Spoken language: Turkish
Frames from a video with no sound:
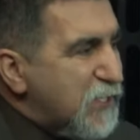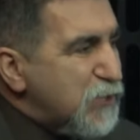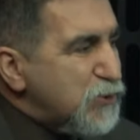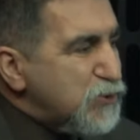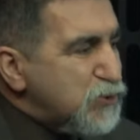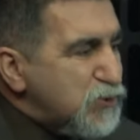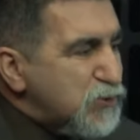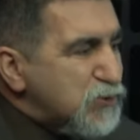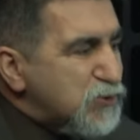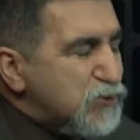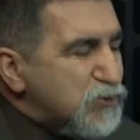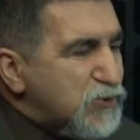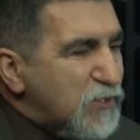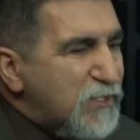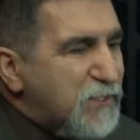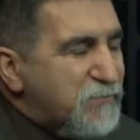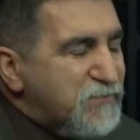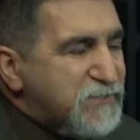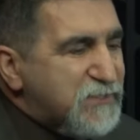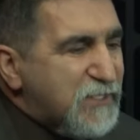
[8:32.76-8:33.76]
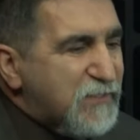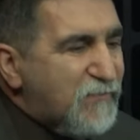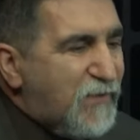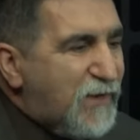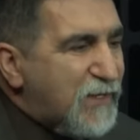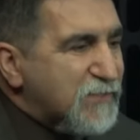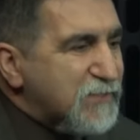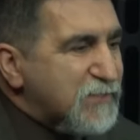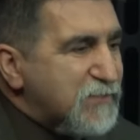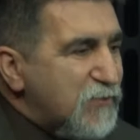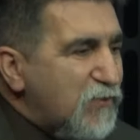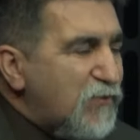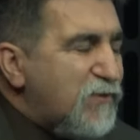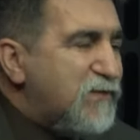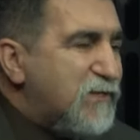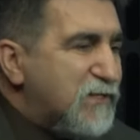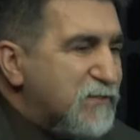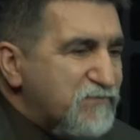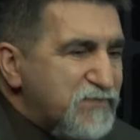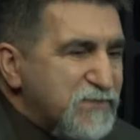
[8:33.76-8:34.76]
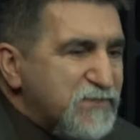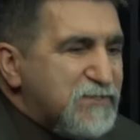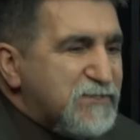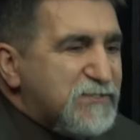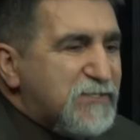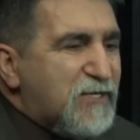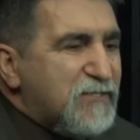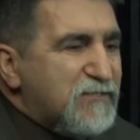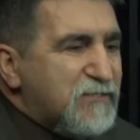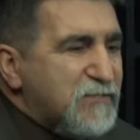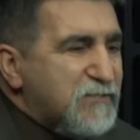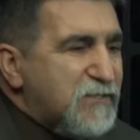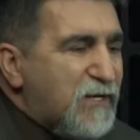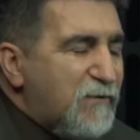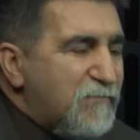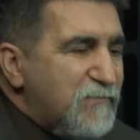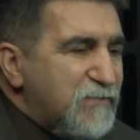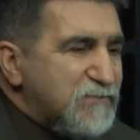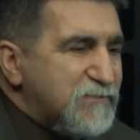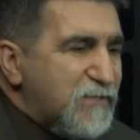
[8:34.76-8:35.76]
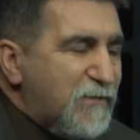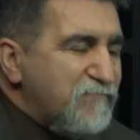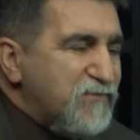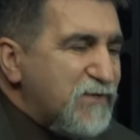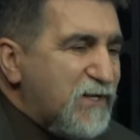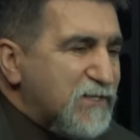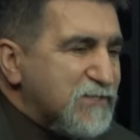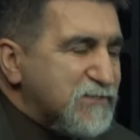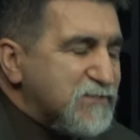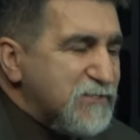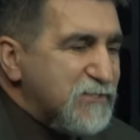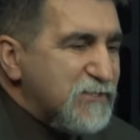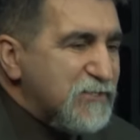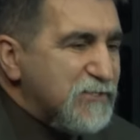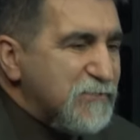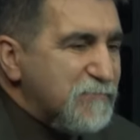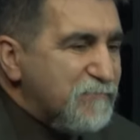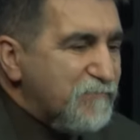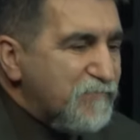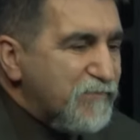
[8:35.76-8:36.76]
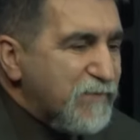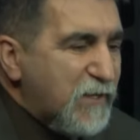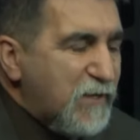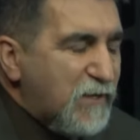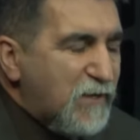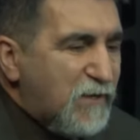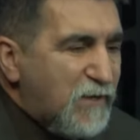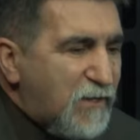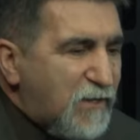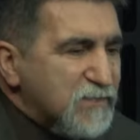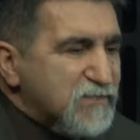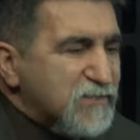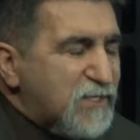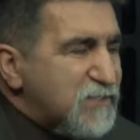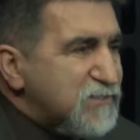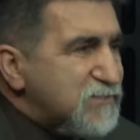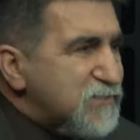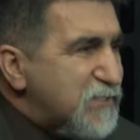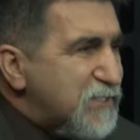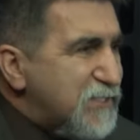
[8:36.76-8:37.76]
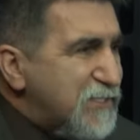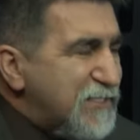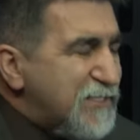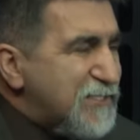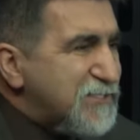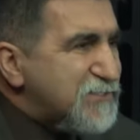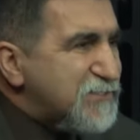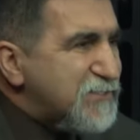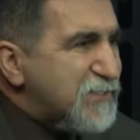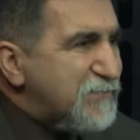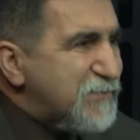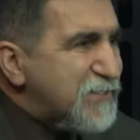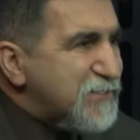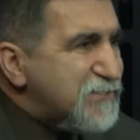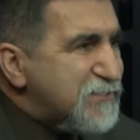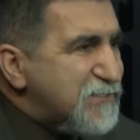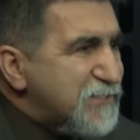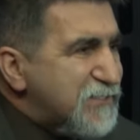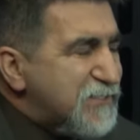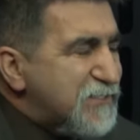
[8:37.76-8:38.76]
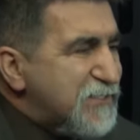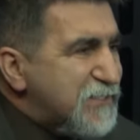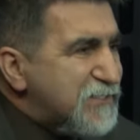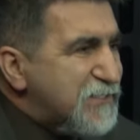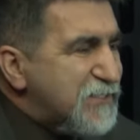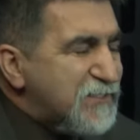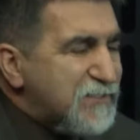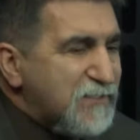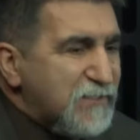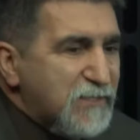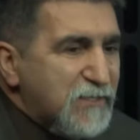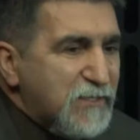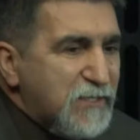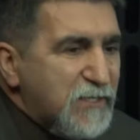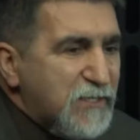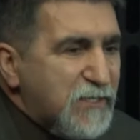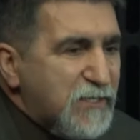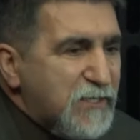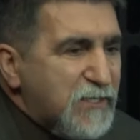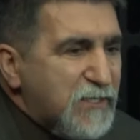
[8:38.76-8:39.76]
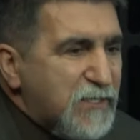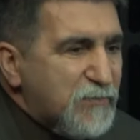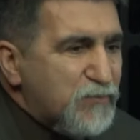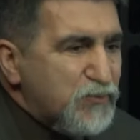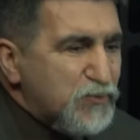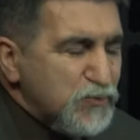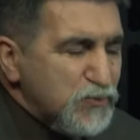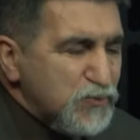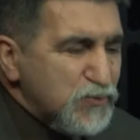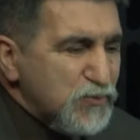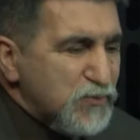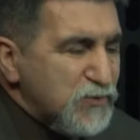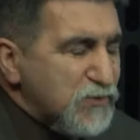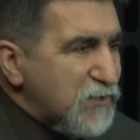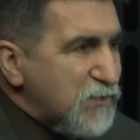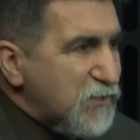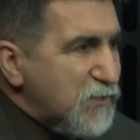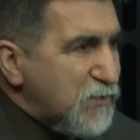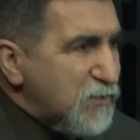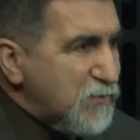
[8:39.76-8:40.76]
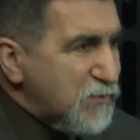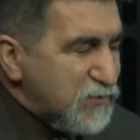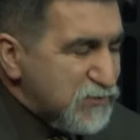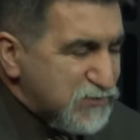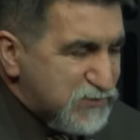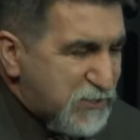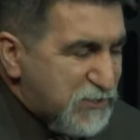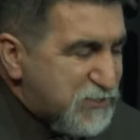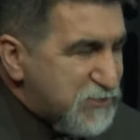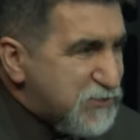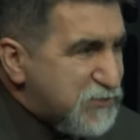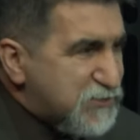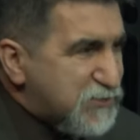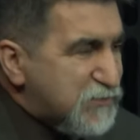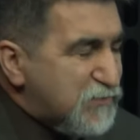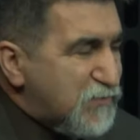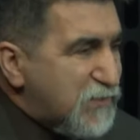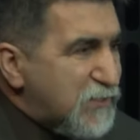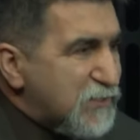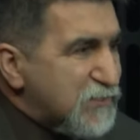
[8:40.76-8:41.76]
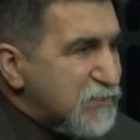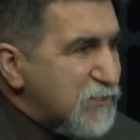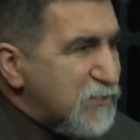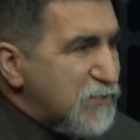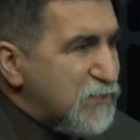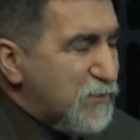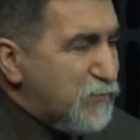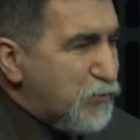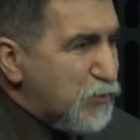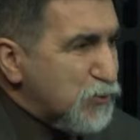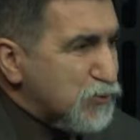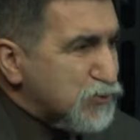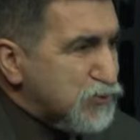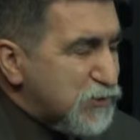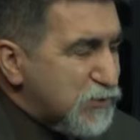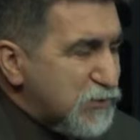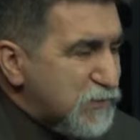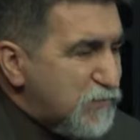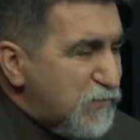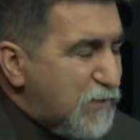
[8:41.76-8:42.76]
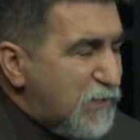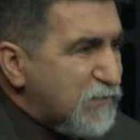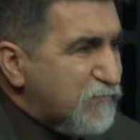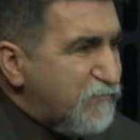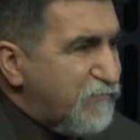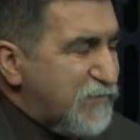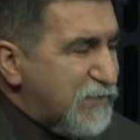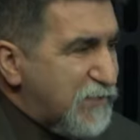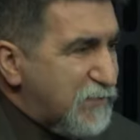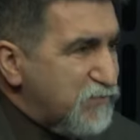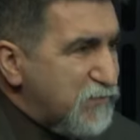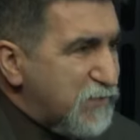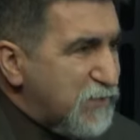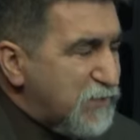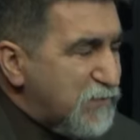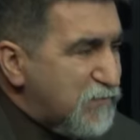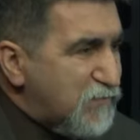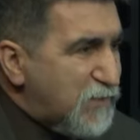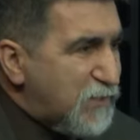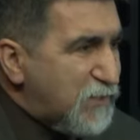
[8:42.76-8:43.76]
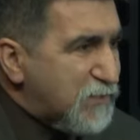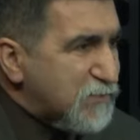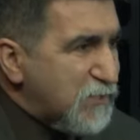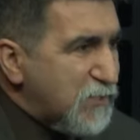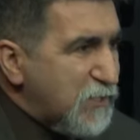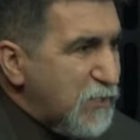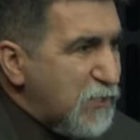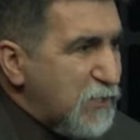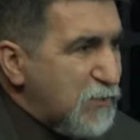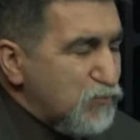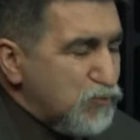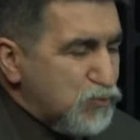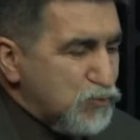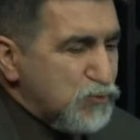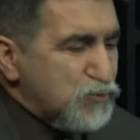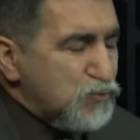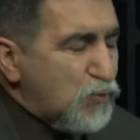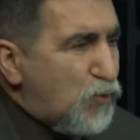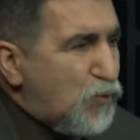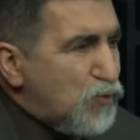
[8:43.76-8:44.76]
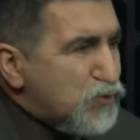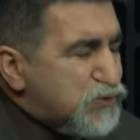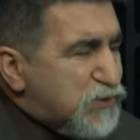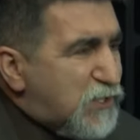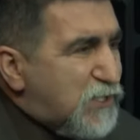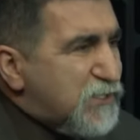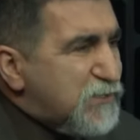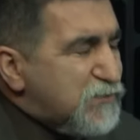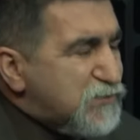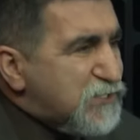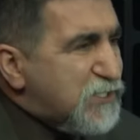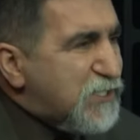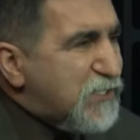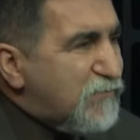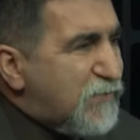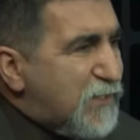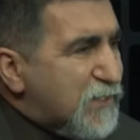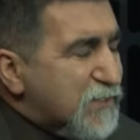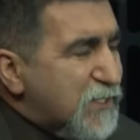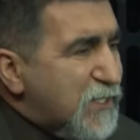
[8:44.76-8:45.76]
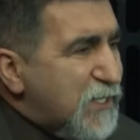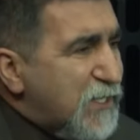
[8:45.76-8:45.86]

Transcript: Çünkü şöyle bir şey var ki örnek bitkisel tedaviyle sen bir hastayı alıp A'dan Z'ye iyileştiremezsin ki. Neden? E bunun teşhisi var, laboratuvarı var, filmleri var. Bunun 10 tane şeyi var.